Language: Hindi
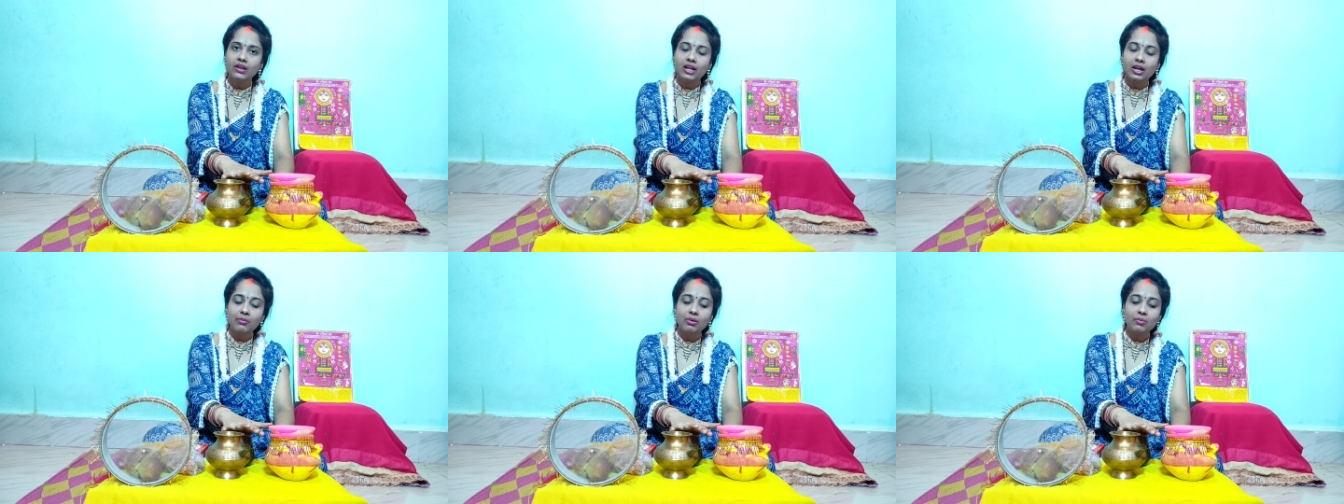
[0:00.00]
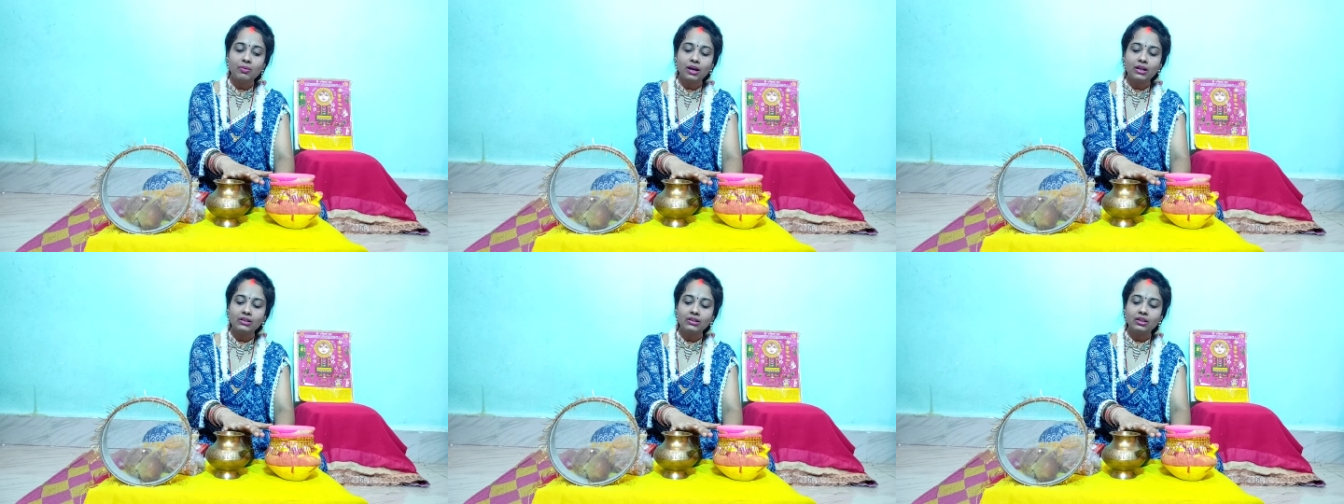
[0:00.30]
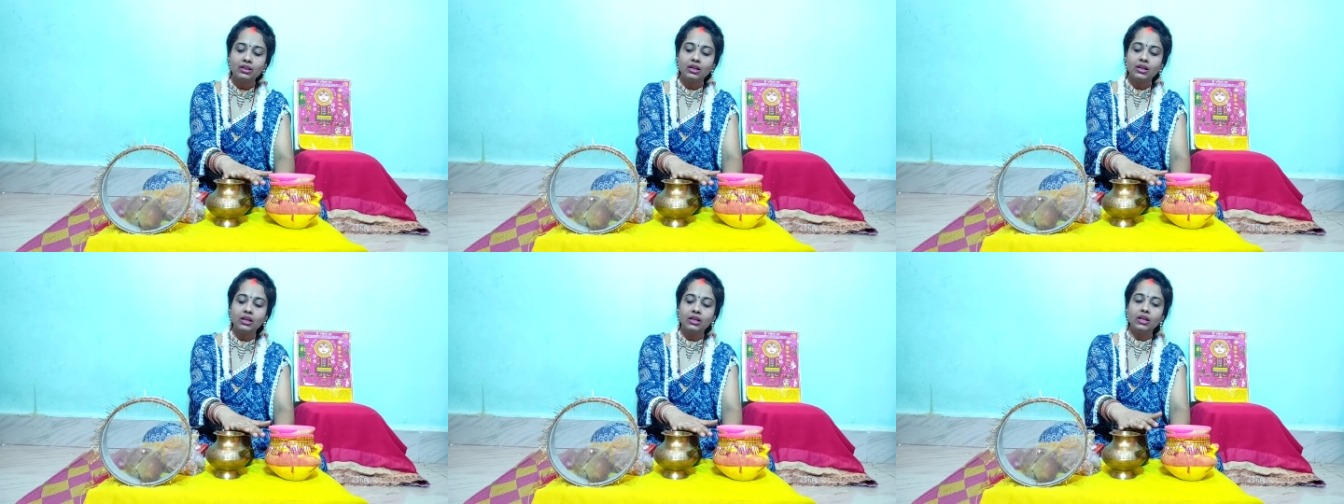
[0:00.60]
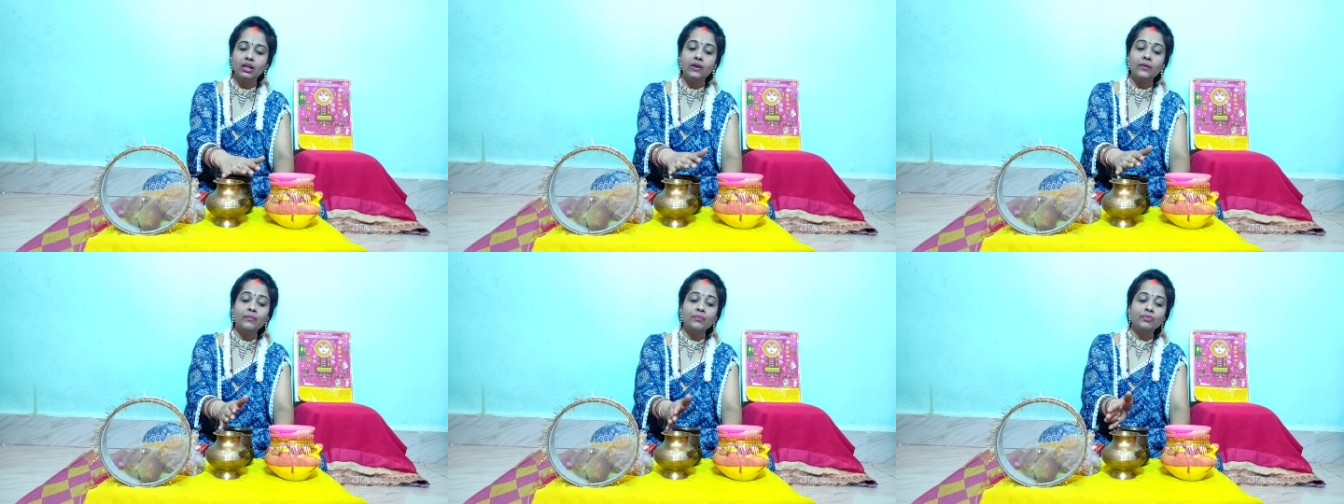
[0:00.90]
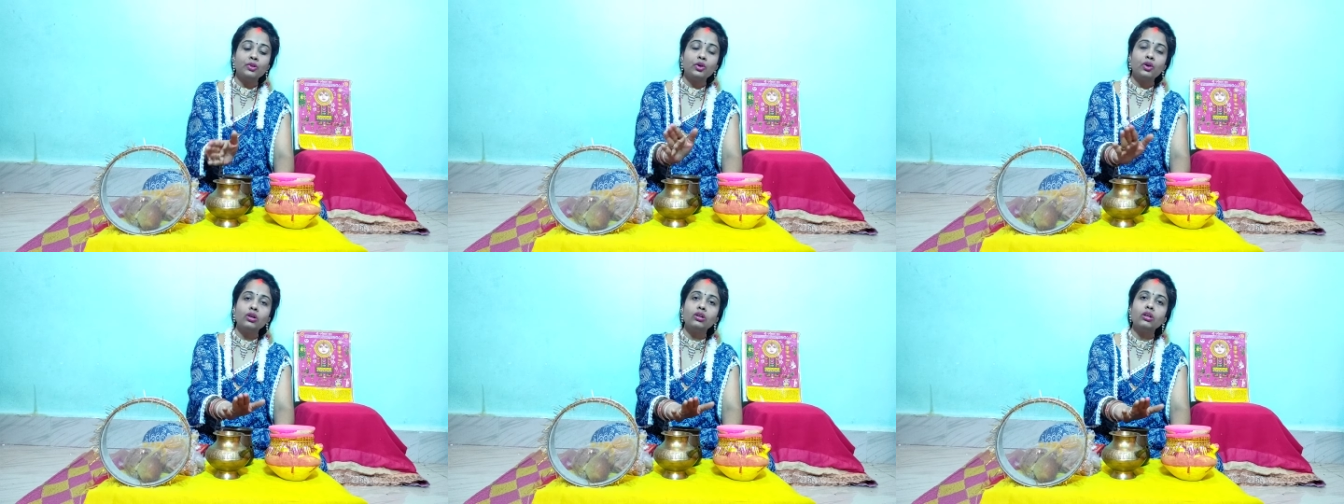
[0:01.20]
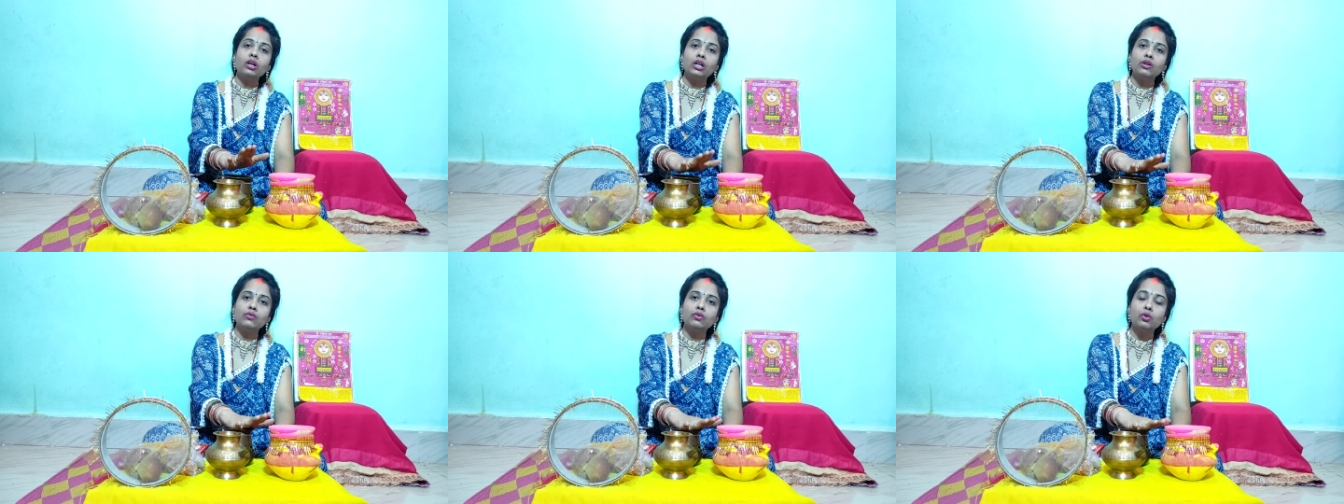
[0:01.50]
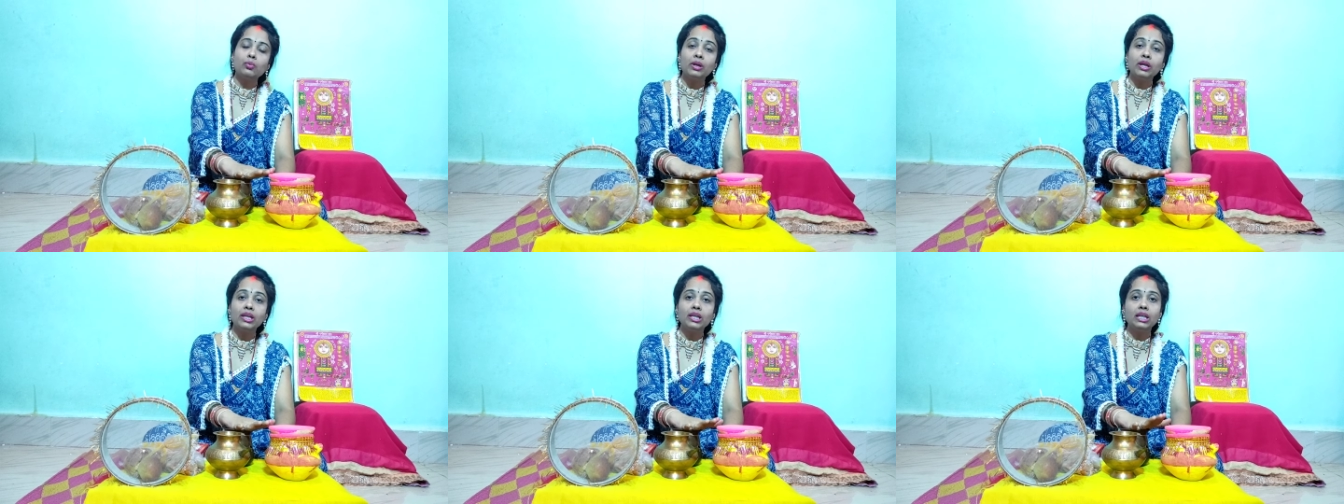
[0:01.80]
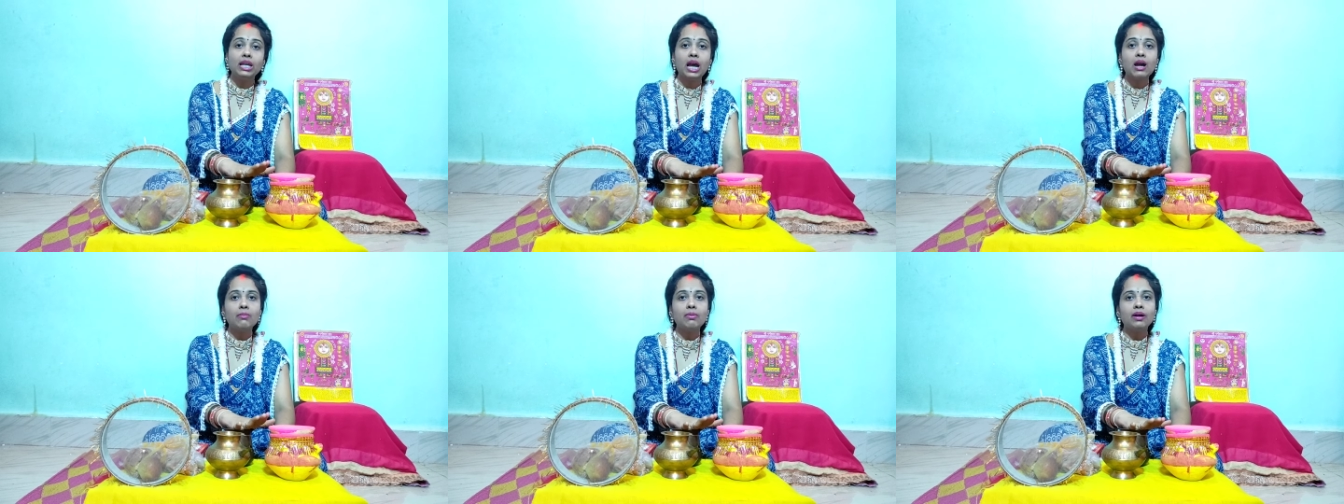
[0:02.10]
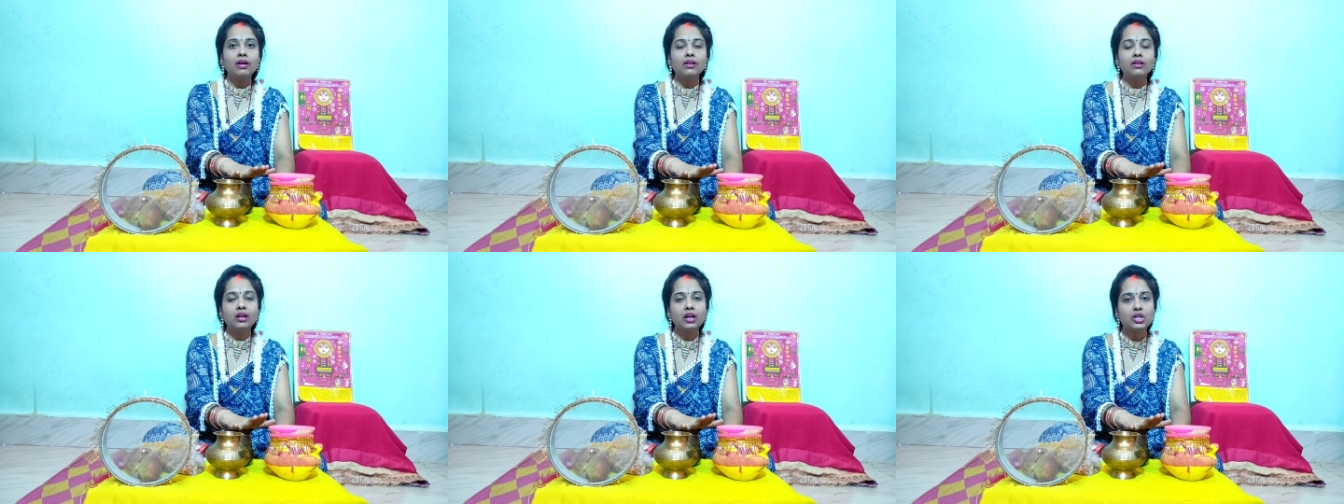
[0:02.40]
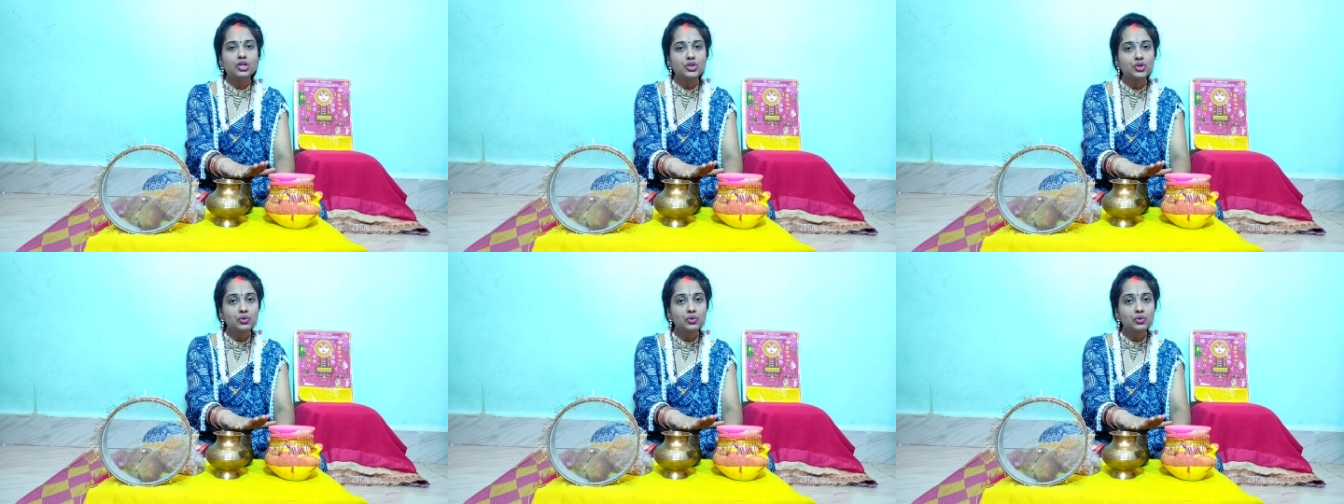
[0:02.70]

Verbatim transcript: यह भी बात करेंगे और कर्वों में क्या भरना